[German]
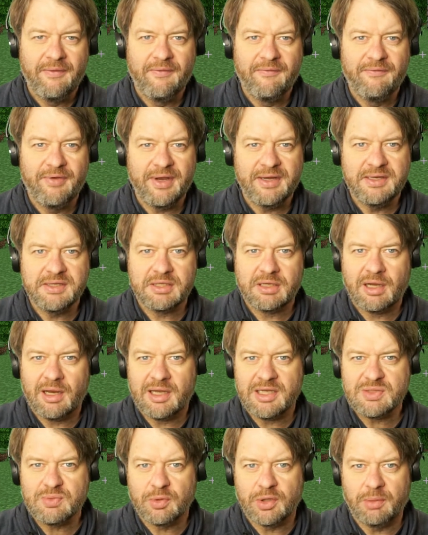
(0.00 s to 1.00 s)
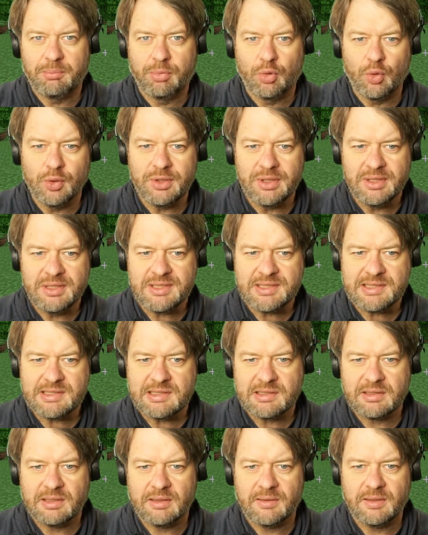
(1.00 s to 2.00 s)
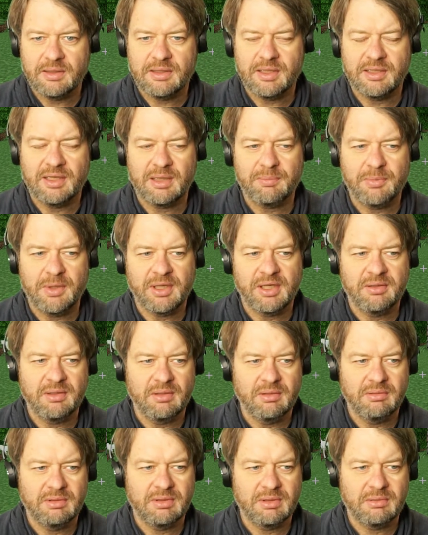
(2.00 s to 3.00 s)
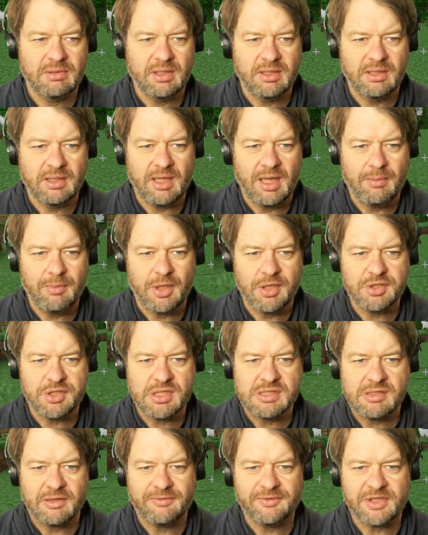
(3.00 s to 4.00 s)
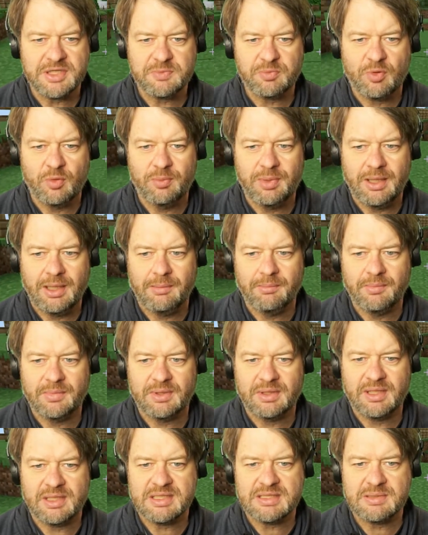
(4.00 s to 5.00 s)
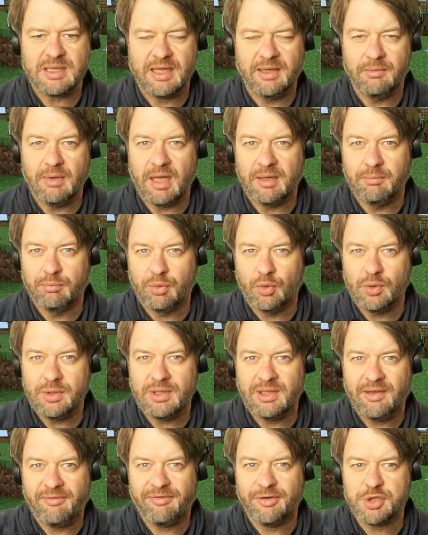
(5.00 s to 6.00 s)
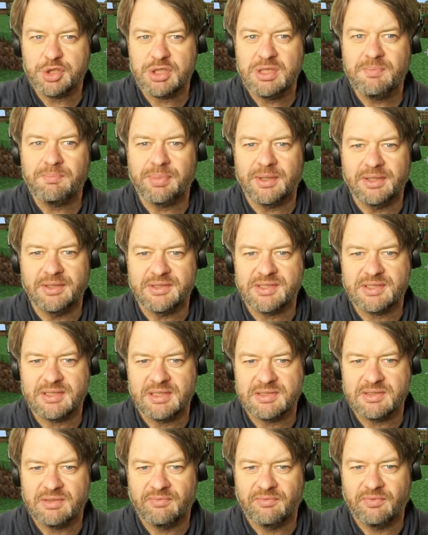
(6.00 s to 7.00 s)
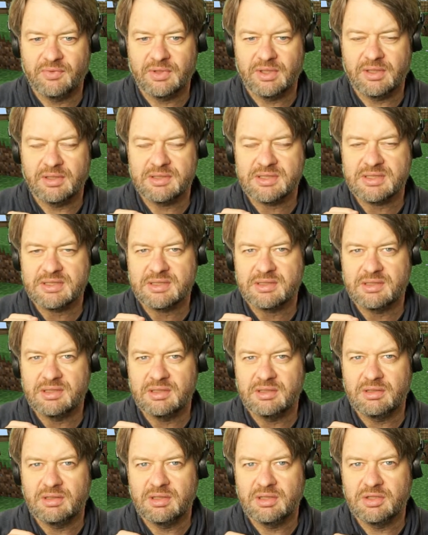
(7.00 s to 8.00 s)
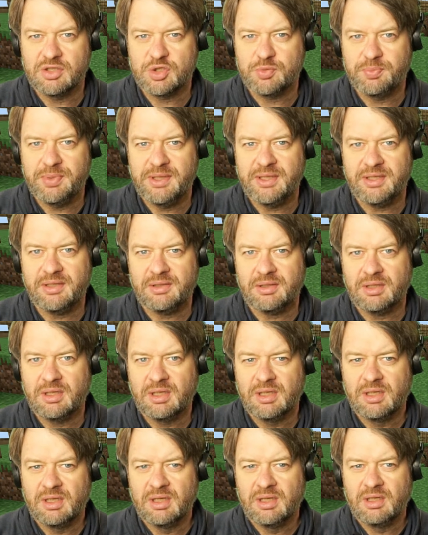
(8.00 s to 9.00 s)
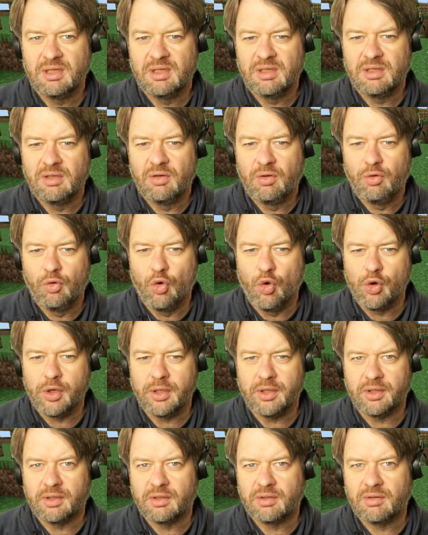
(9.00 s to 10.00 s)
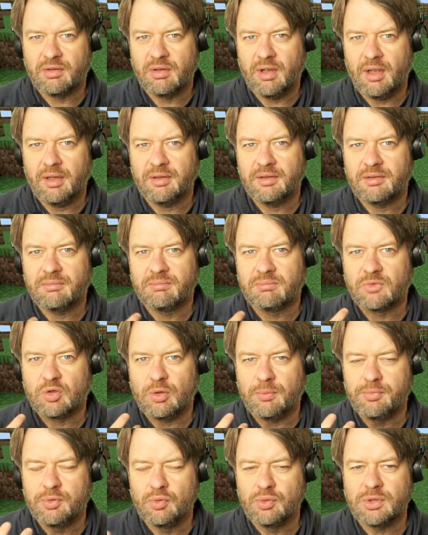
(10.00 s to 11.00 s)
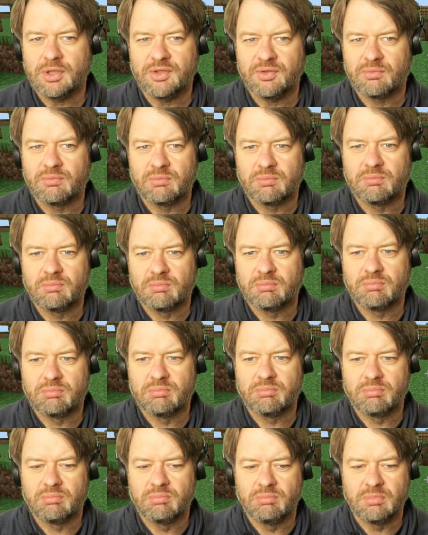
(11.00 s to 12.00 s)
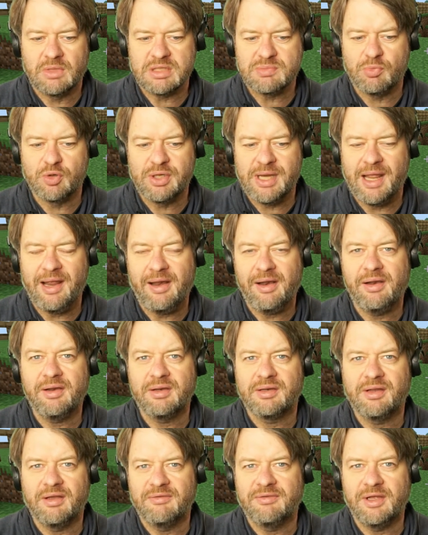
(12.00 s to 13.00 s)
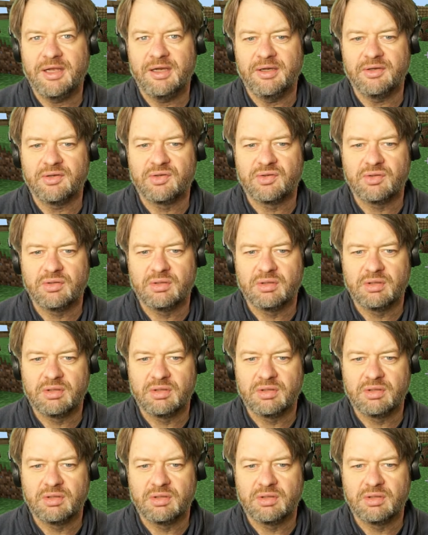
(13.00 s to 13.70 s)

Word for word: Wenn nicht klar ist, wo der Boden ist, dann hat man in Game Engines oft das Problem, dass ein, ein Boden, der verschiebbar ist, also wo das, die, die Spiellogik der Computer, das Modell der Welt